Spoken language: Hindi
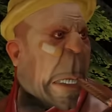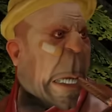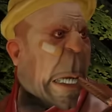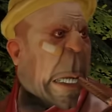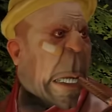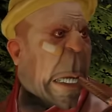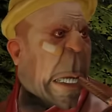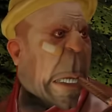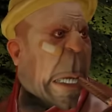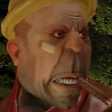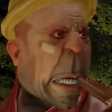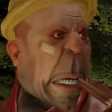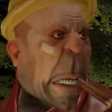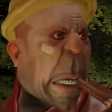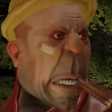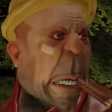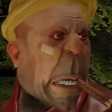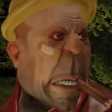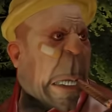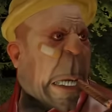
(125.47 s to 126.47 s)
और मुझे
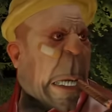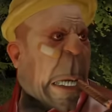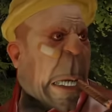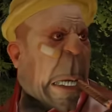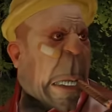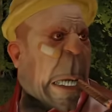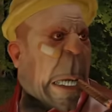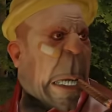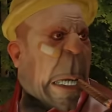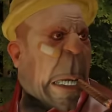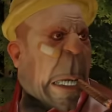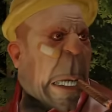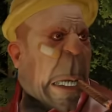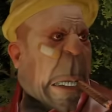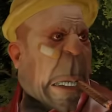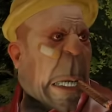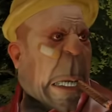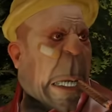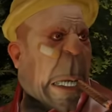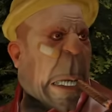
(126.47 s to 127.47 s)
अर्जेंटी हल्का होने
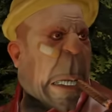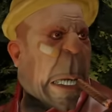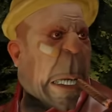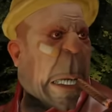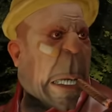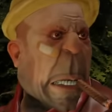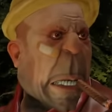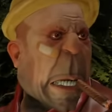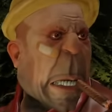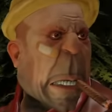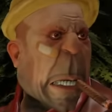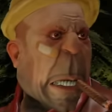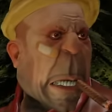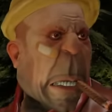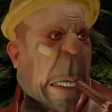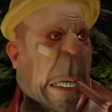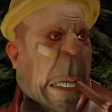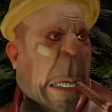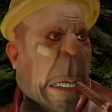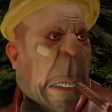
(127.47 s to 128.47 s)
के लिए कहीं बैठना
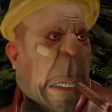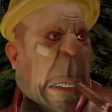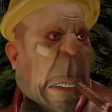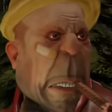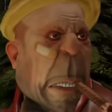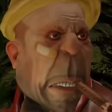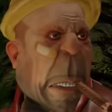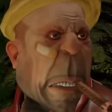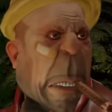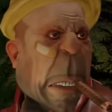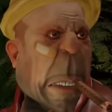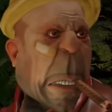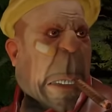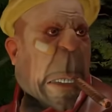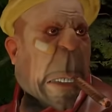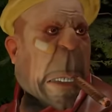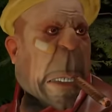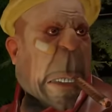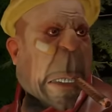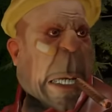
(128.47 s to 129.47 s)
पड़ा
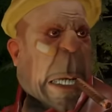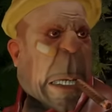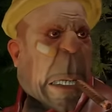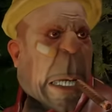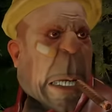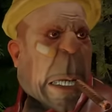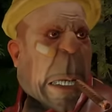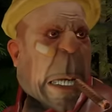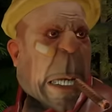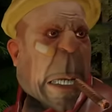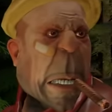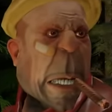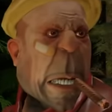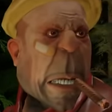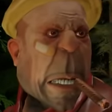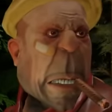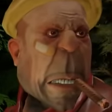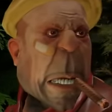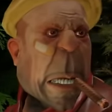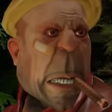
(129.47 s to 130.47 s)
और तुम तो
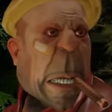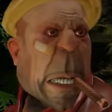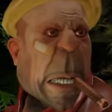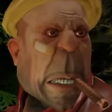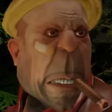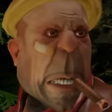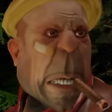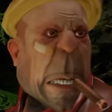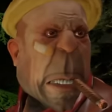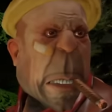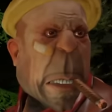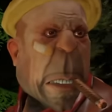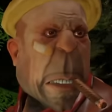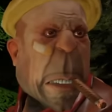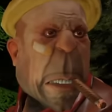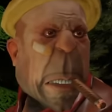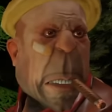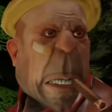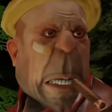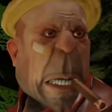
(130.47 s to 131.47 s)
जानते ही हो शॉन
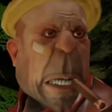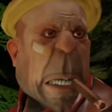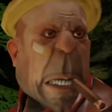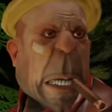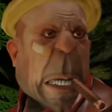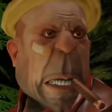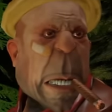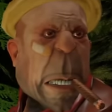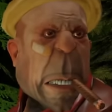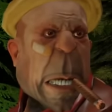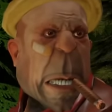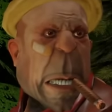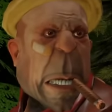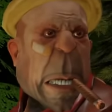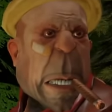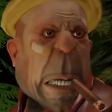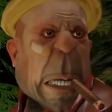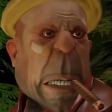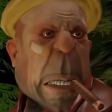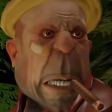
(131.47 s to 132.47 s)
मुझे हल्का
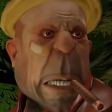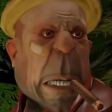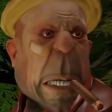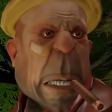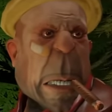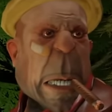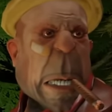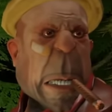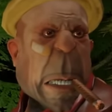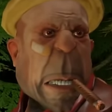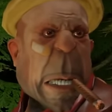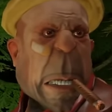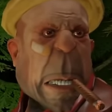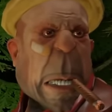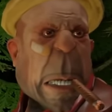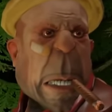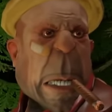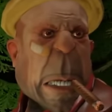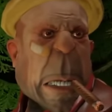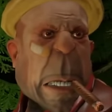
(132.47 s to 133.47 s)
होने के लिए कम से
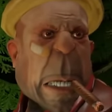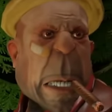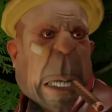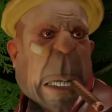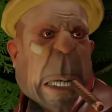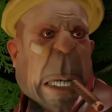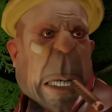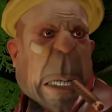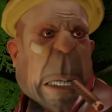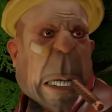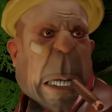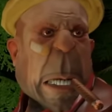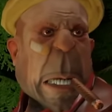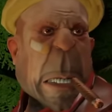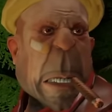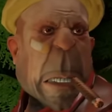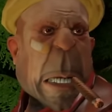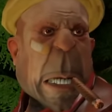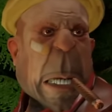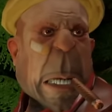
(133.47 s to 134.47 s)
कम एक घंटा तो
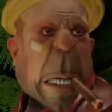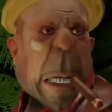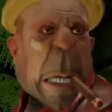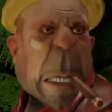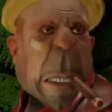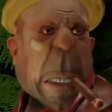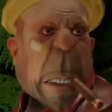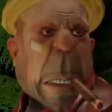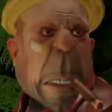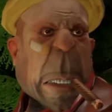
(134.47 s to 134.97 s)
लगता ही है